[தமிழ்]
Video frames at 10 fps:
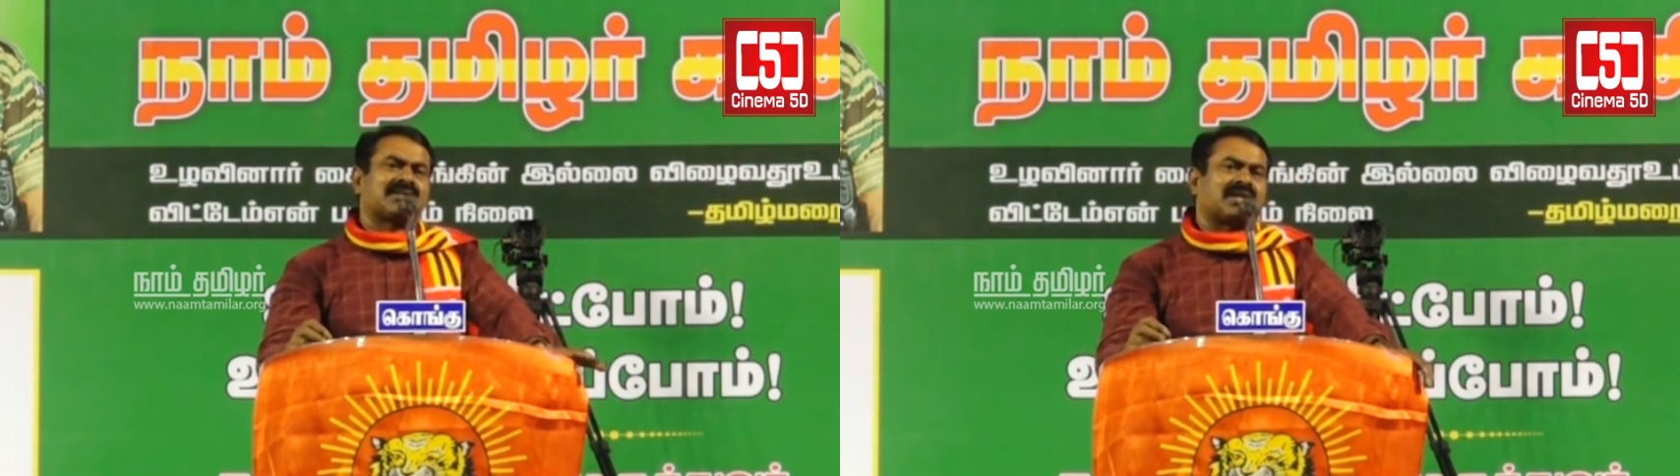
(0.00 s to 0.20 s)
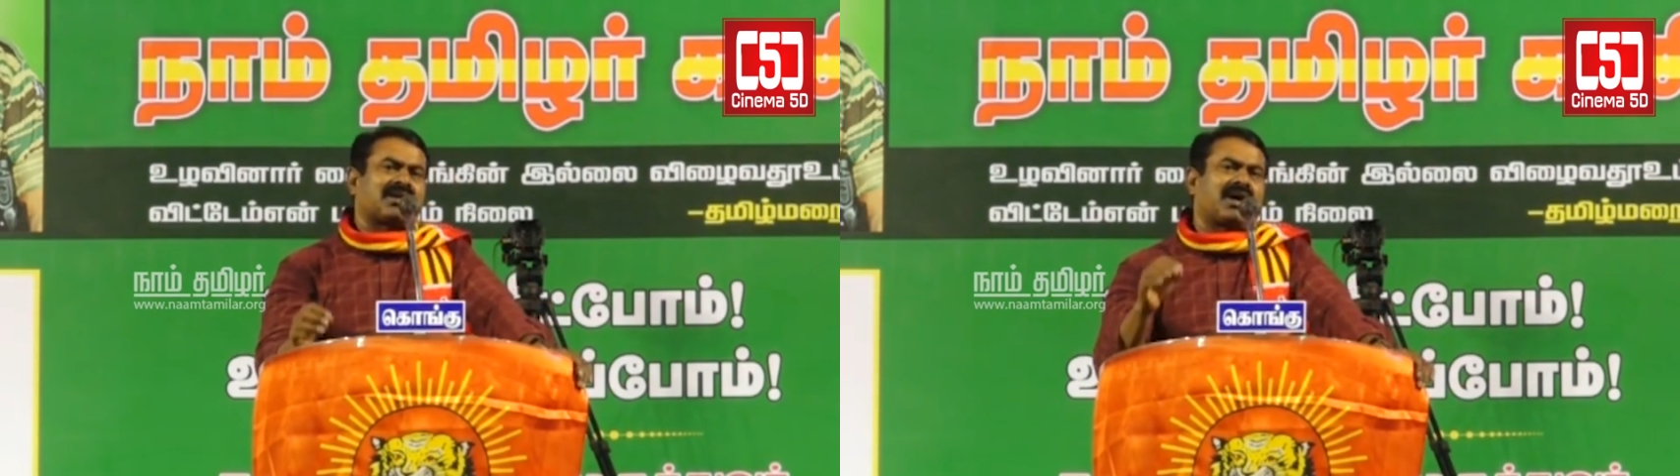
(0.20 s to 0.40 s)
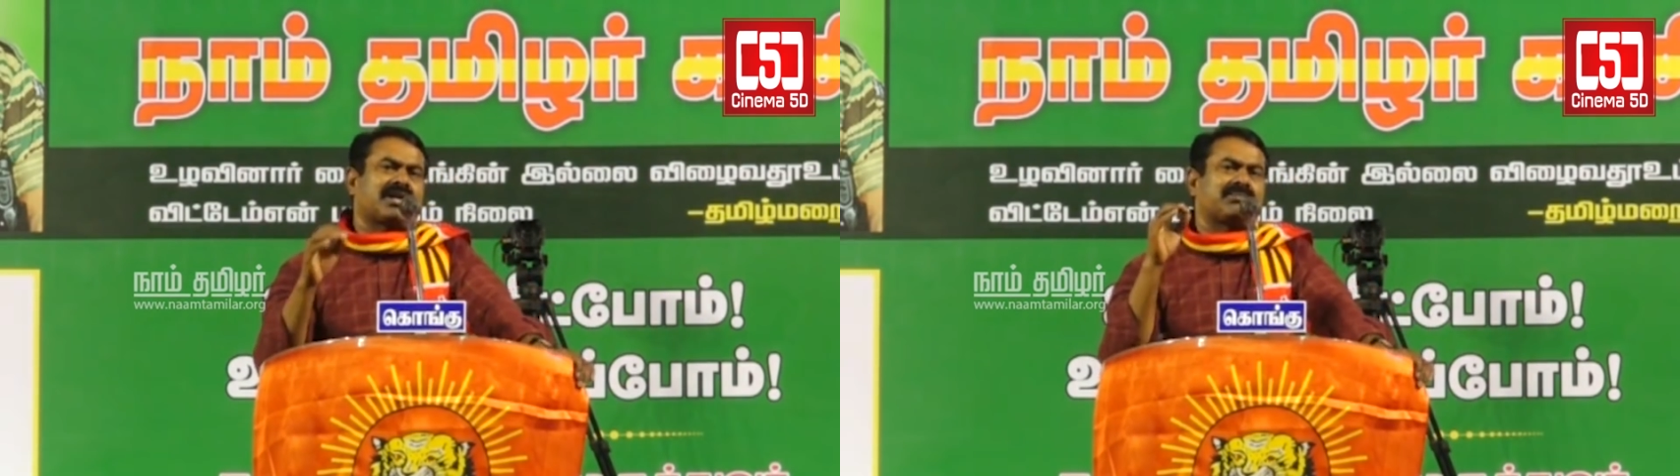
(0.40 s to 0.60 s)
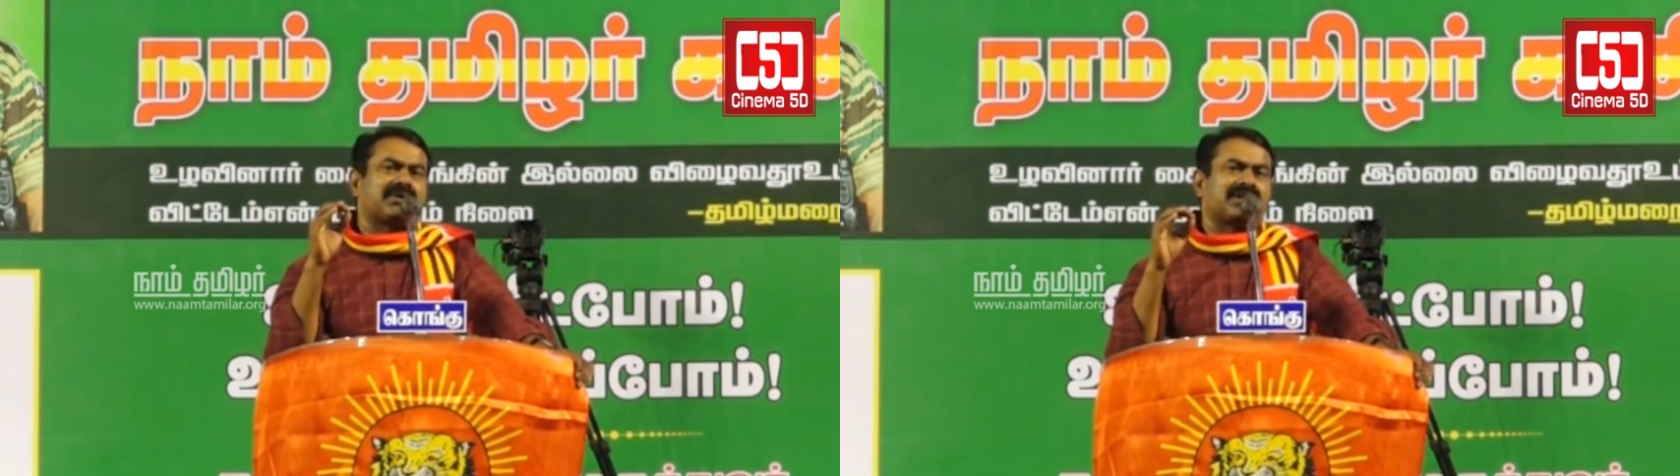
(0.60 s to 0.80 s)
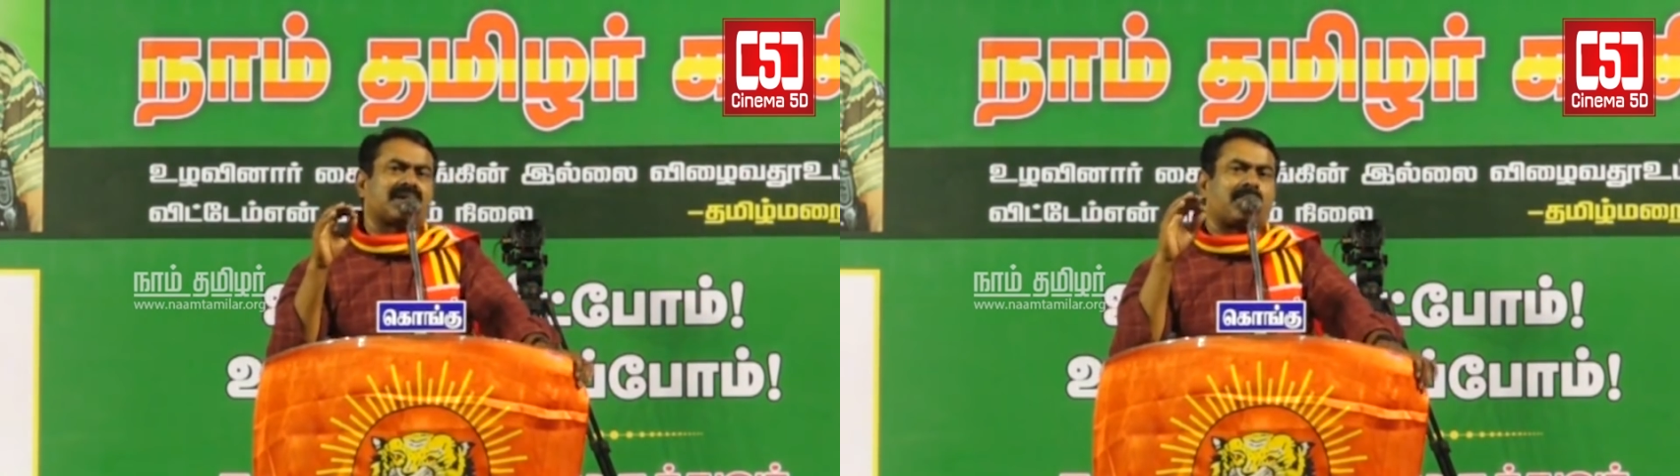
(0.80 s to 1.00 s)
இந்த நாடு
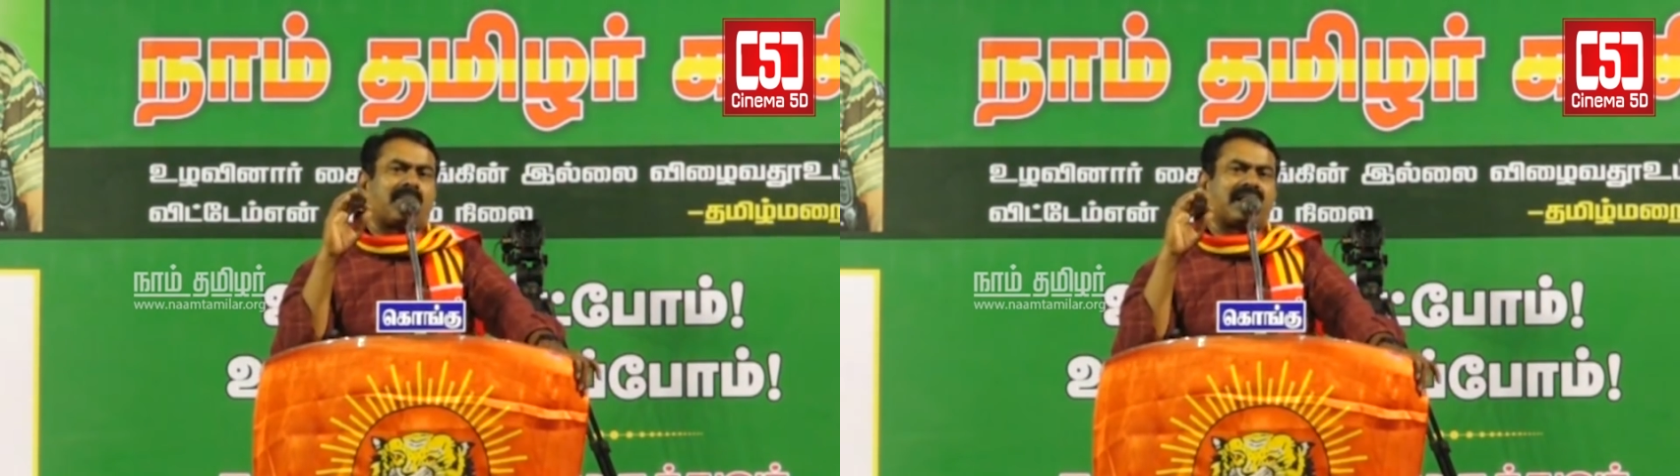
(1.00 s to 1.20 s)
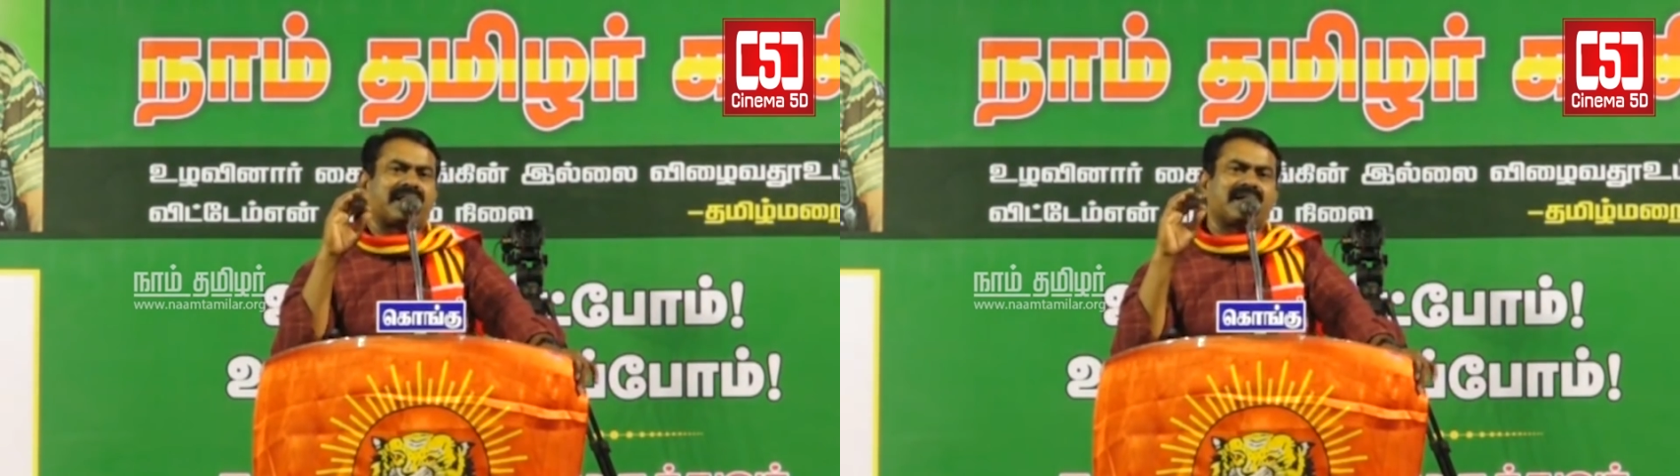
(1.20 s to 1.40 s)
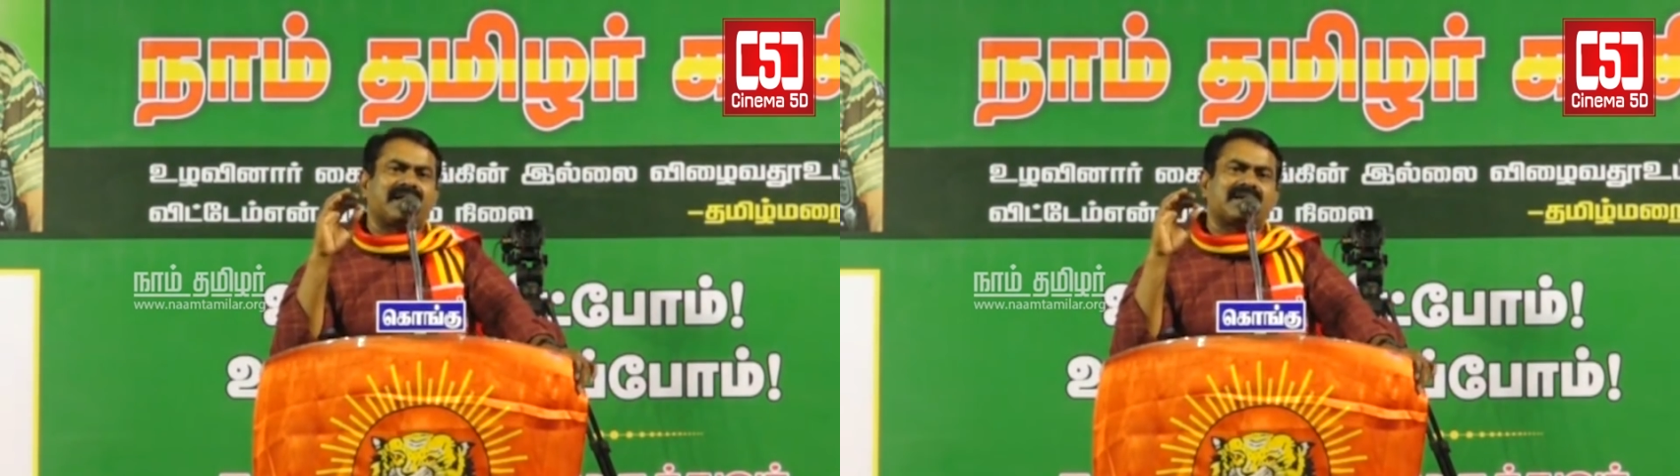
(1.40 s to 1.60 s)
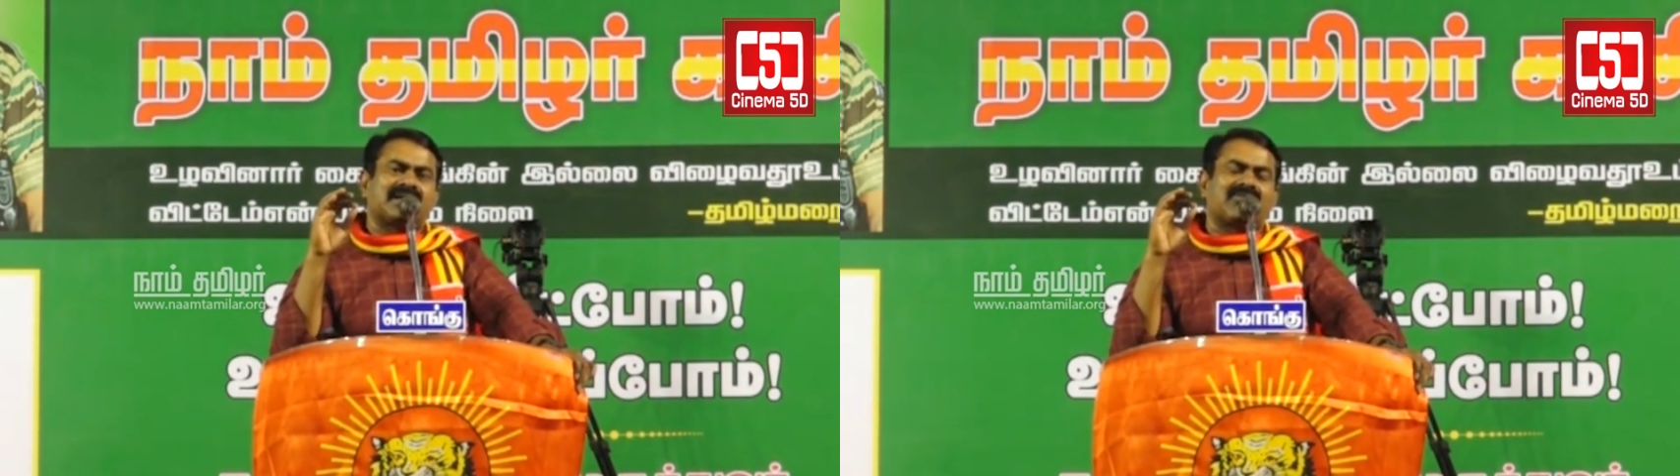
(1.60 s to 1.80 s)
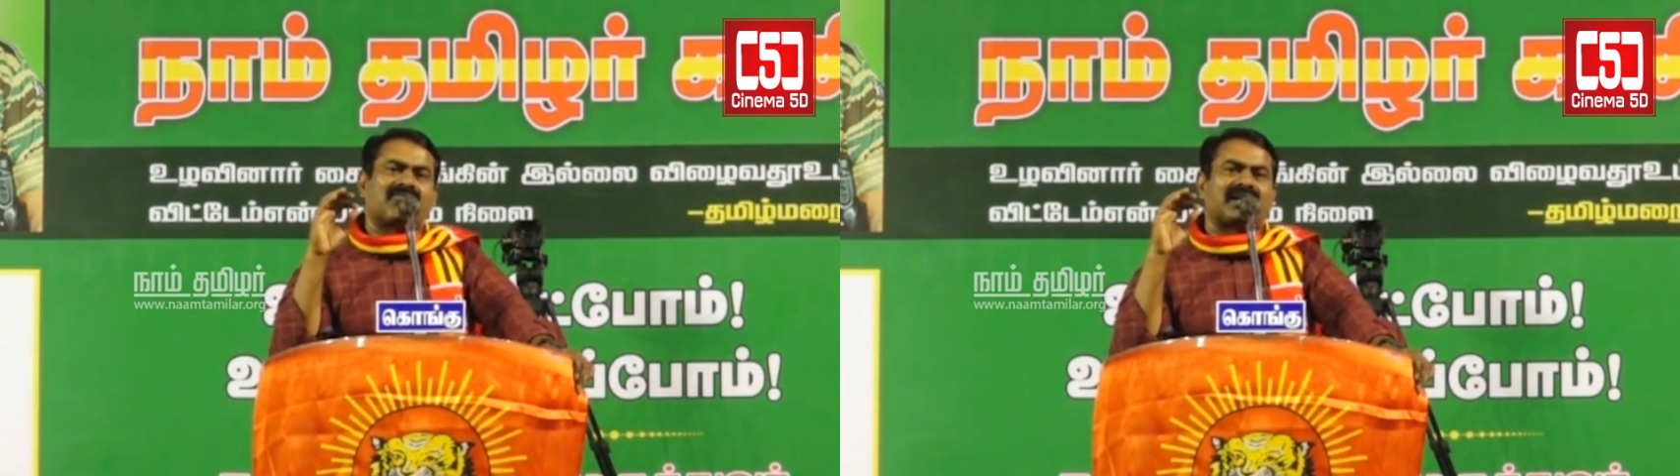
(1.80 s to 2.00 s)
பெறுகிற மலைகளின்